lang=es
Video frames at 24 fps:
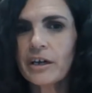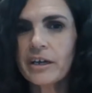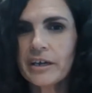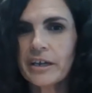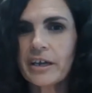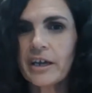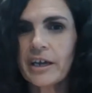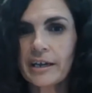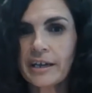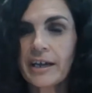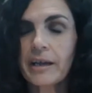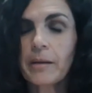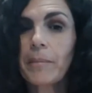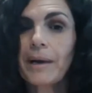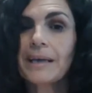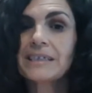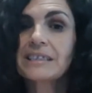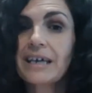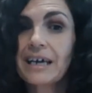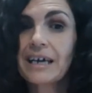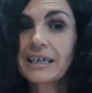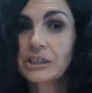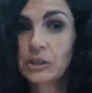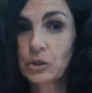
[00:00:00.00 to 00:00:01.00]
el que
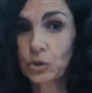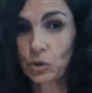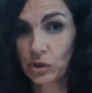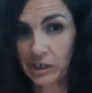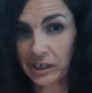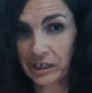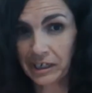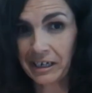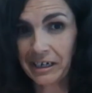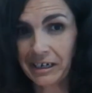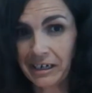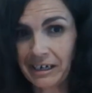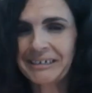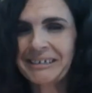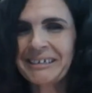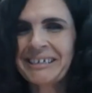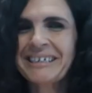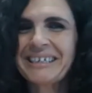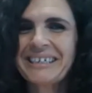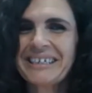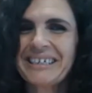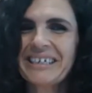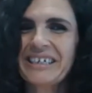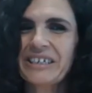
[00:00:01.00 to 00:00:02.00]
más gasto genera.
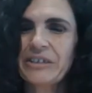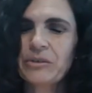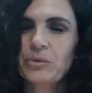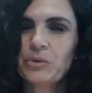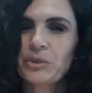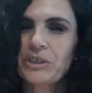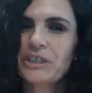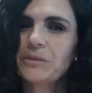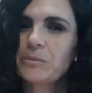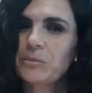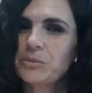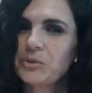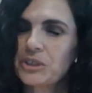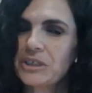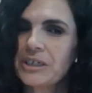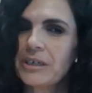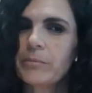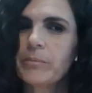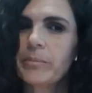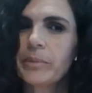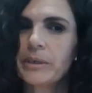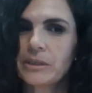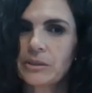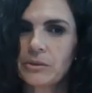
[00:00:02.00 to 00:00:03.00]
En turismo
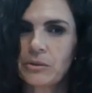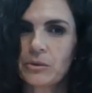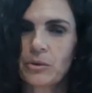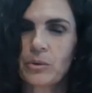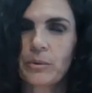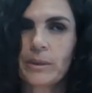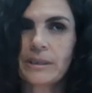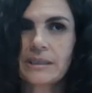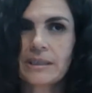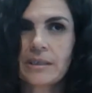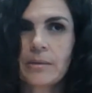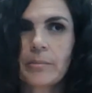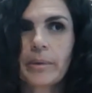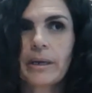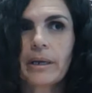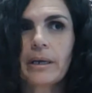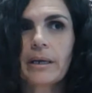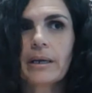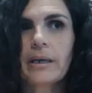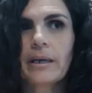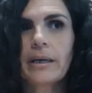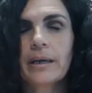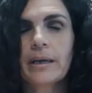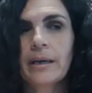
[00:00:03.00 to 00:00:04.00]
siempre, esto no va
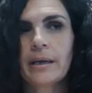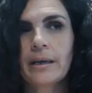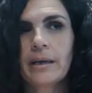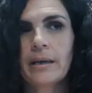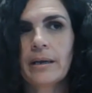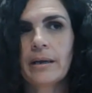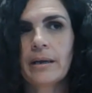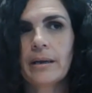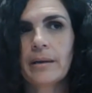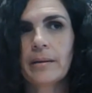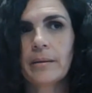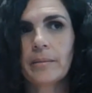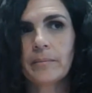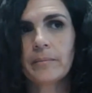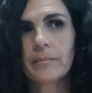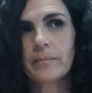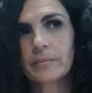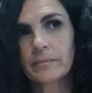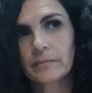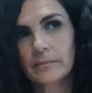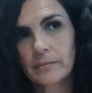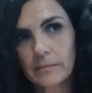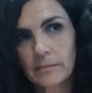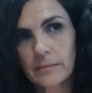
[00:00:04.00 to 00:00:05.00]
siempre eh,
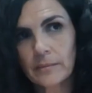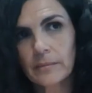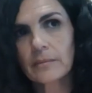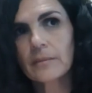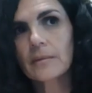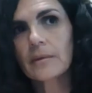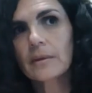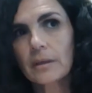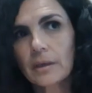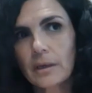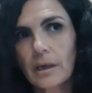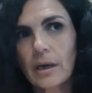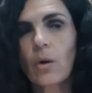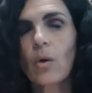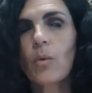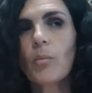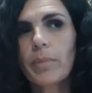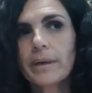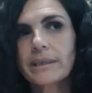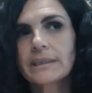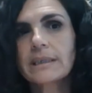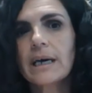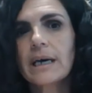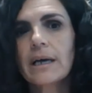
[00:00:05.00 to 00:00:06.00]

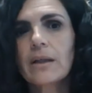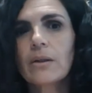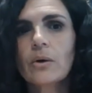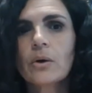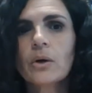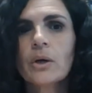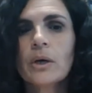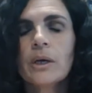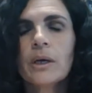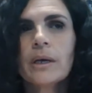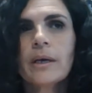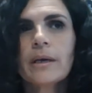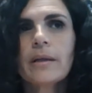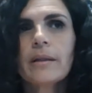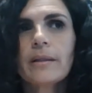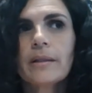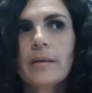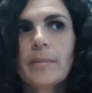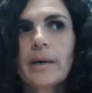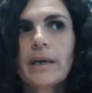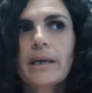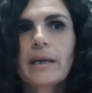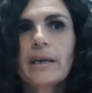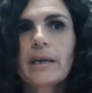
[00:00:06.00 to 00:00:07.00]
acompasado,
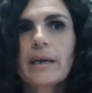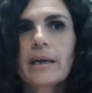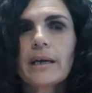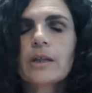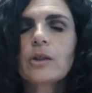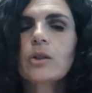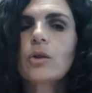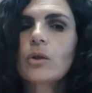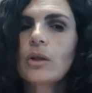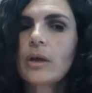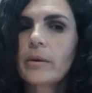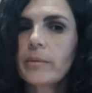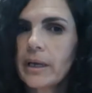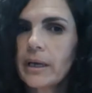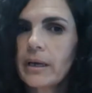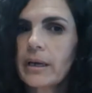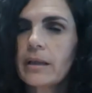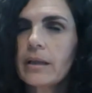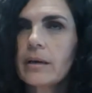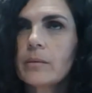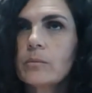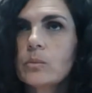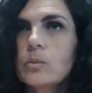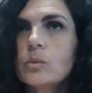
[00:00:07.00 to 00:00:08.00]
de manera que todavía
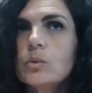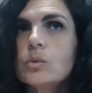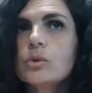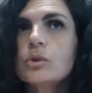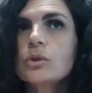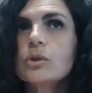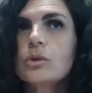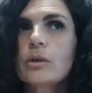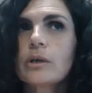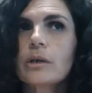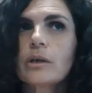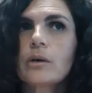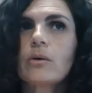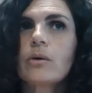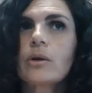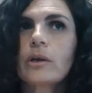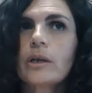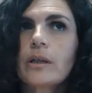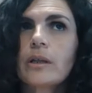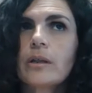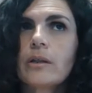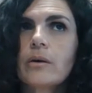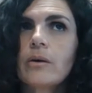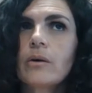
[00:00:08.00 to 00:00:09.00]
queda mucho
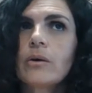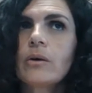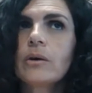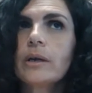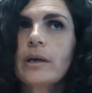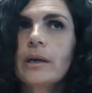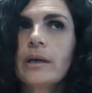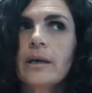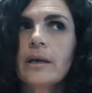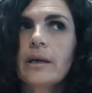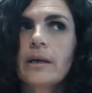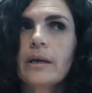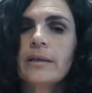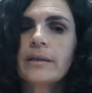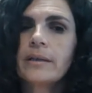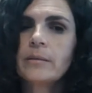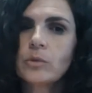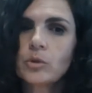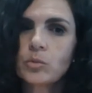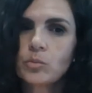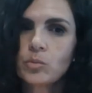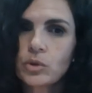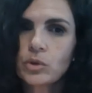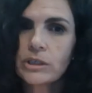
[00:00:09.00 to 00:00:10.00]
recorrido eh, y
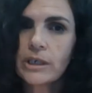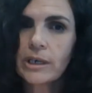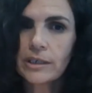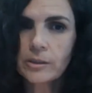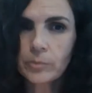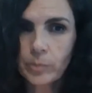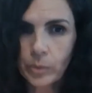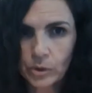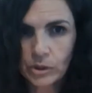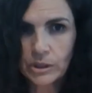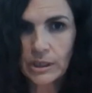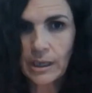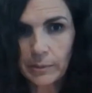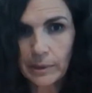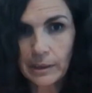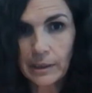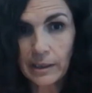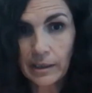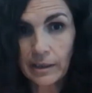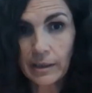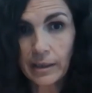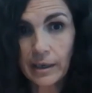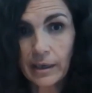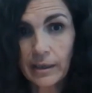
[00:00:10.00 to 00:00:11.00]
tenemos mucha
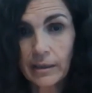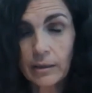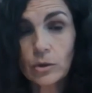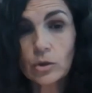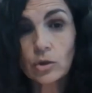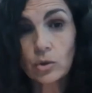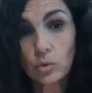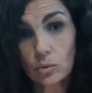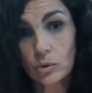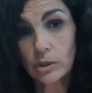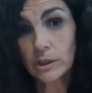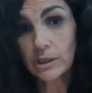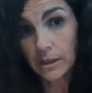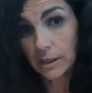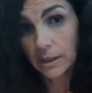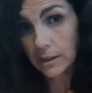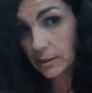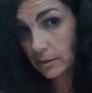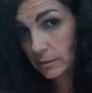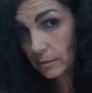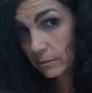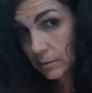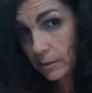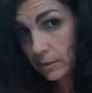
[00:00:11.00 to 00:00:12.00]
responsabilidad los
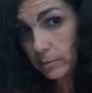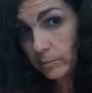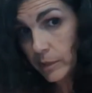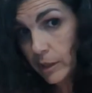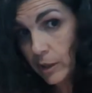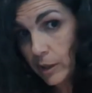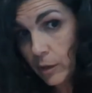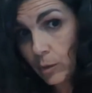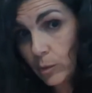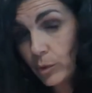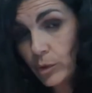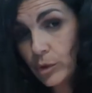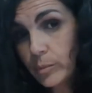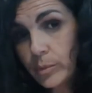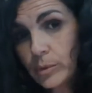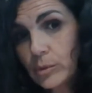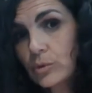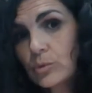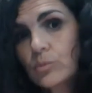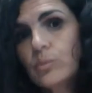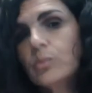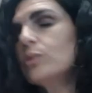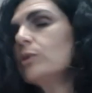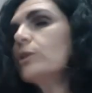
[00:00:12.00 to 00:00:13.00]
turistas, me incluyo por
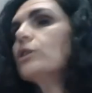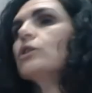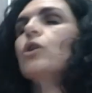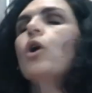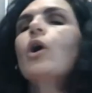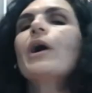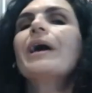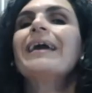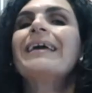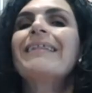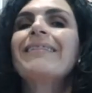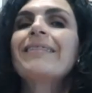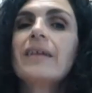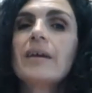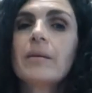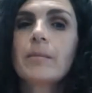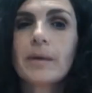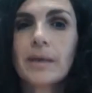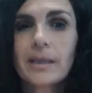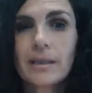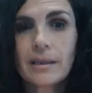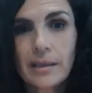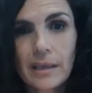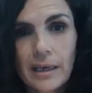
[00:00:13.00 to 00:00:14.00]
supuesto, en
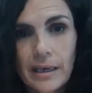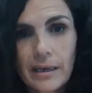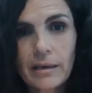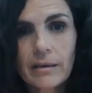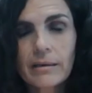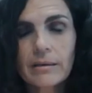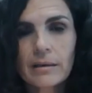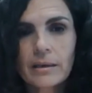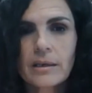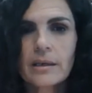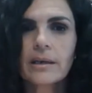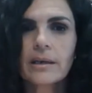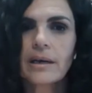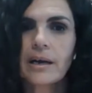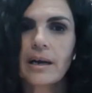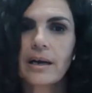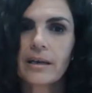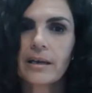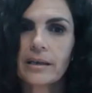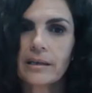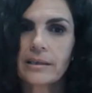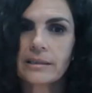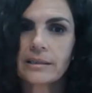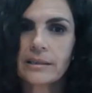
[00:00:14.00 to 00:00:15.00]
demandar
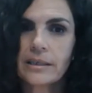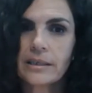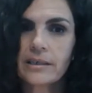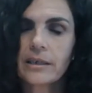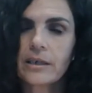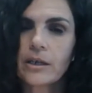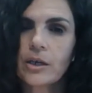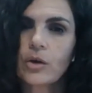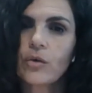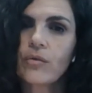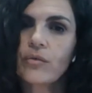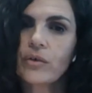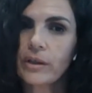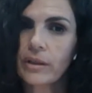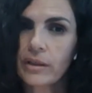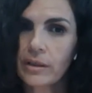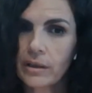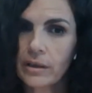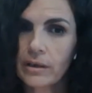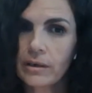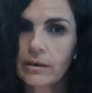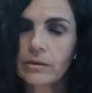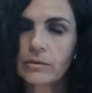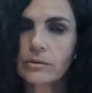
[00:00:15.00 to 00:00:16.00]
a quienes tienen que
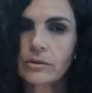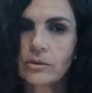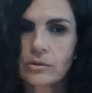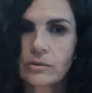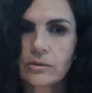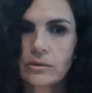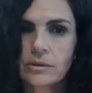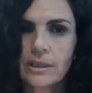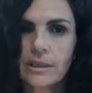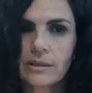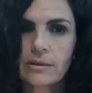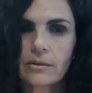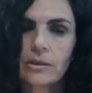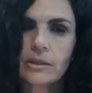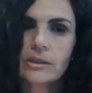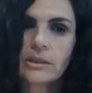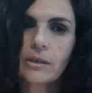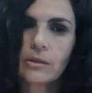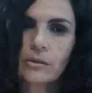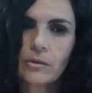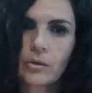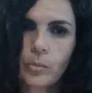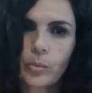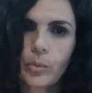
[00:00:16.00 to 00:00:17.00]
ofrecernos, tanto en el
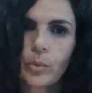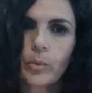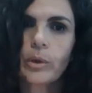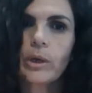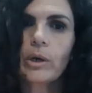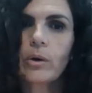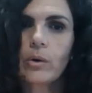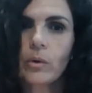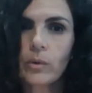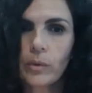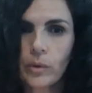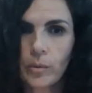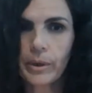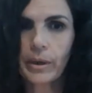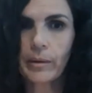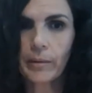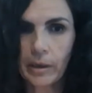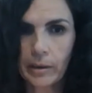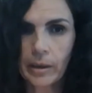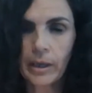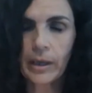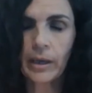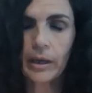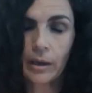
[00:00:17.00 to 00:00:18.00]
sector público
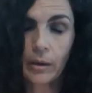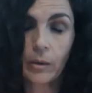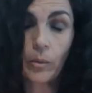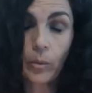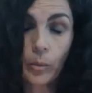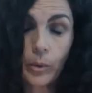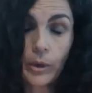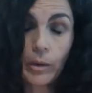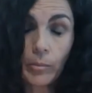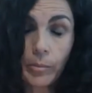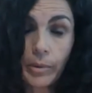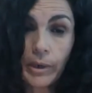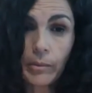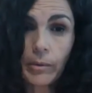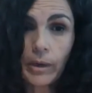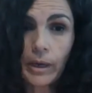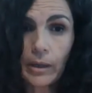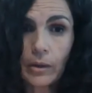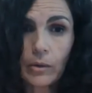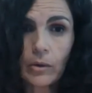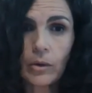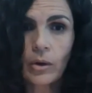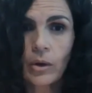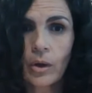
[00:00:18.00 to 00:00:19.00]
eh, como en el,
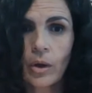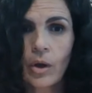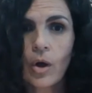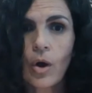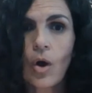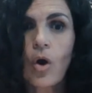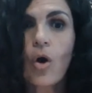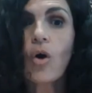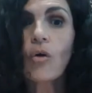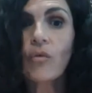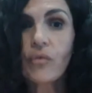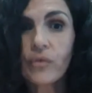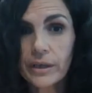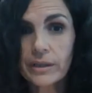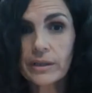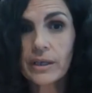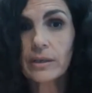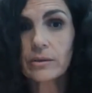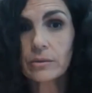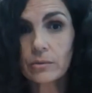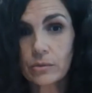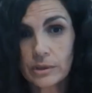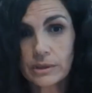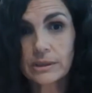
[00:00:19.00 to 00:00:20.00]
privado,
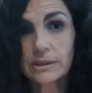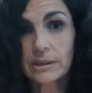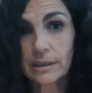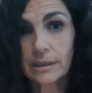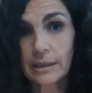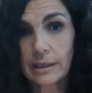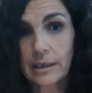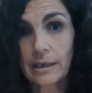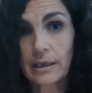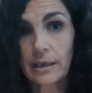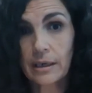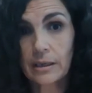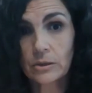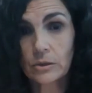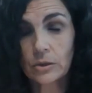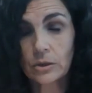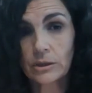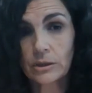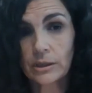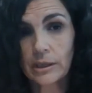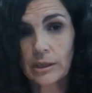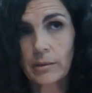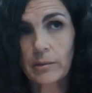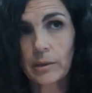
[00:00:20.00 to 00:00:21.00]
oferta turística
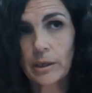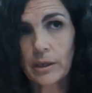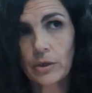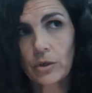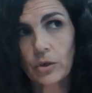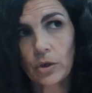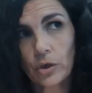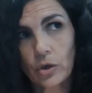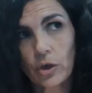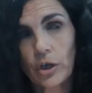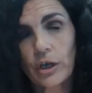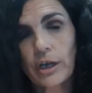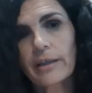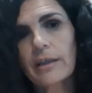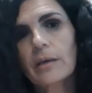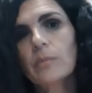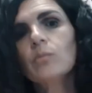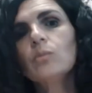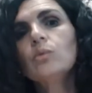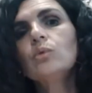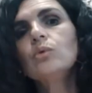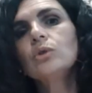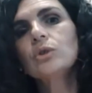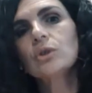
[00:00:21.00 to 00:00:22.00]
sostenible. Yo creo que queda
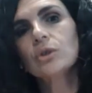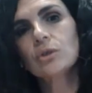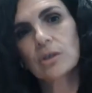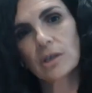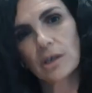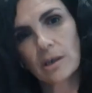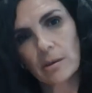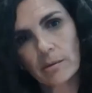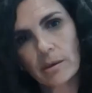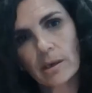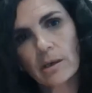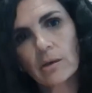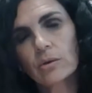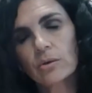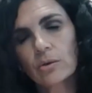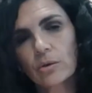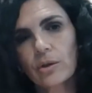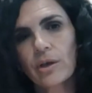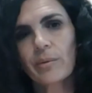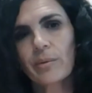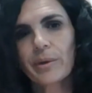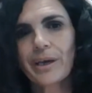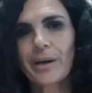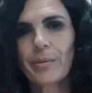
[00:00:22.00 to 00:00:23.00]
mucho trabajo
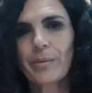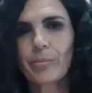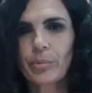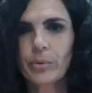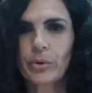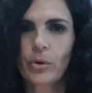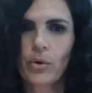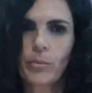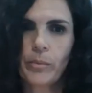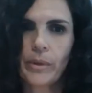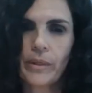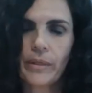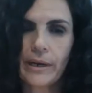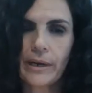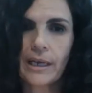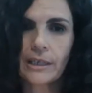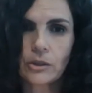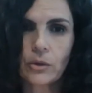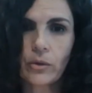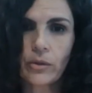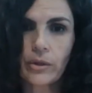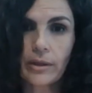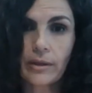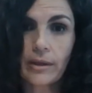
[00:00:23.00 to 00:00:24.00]
todavía por convencer a
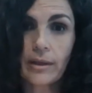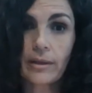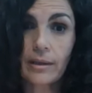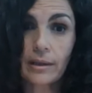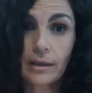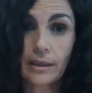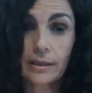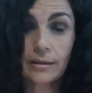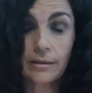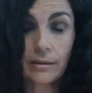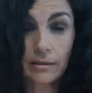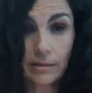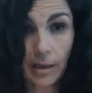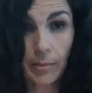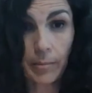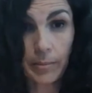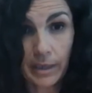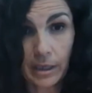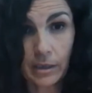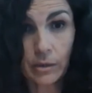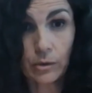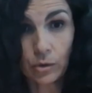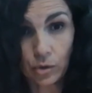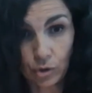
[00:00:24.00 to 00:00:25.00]
la sociedad de que
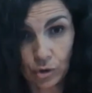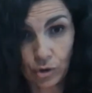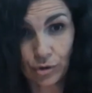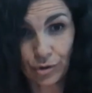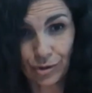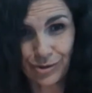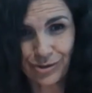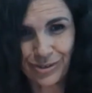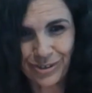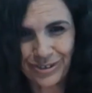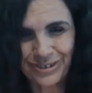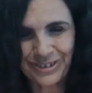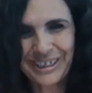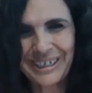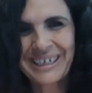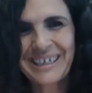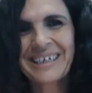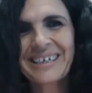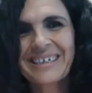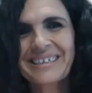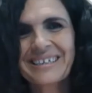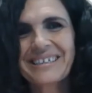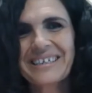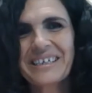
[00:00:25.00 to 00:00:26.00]
también nosotros
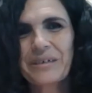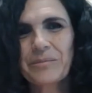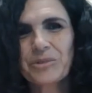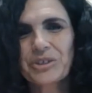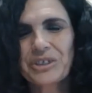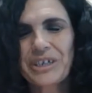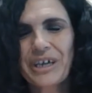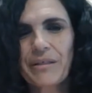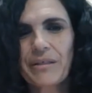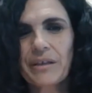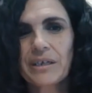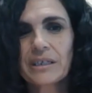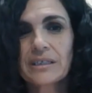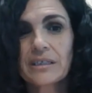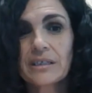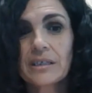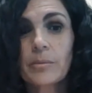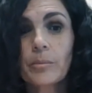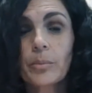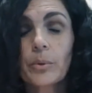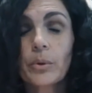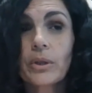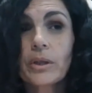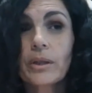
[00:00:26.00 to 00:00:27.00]
tenemos que hacer ese
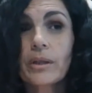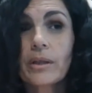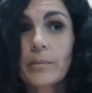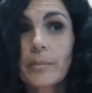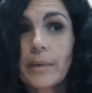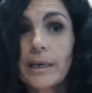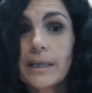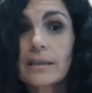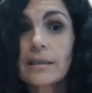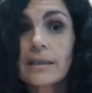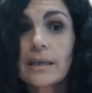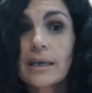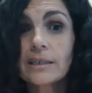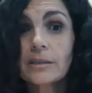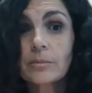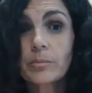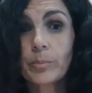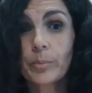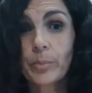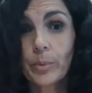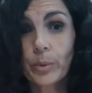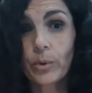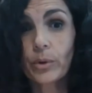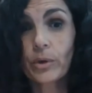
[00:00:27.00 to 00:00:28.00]
tipo de
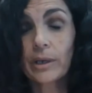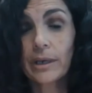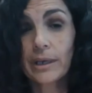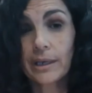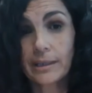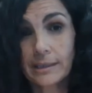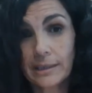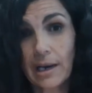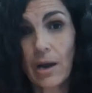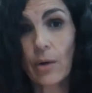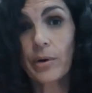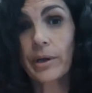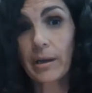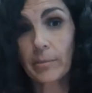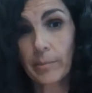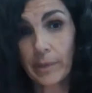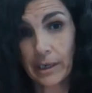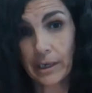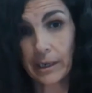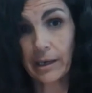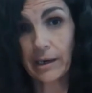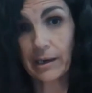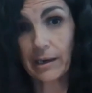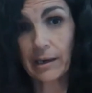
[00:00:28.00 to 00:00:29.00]
demandas porque es la única
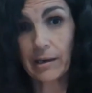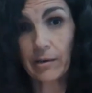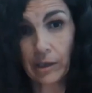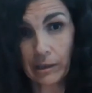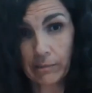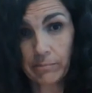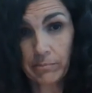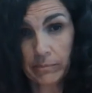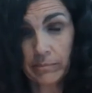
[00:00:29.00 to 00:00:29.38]
manera en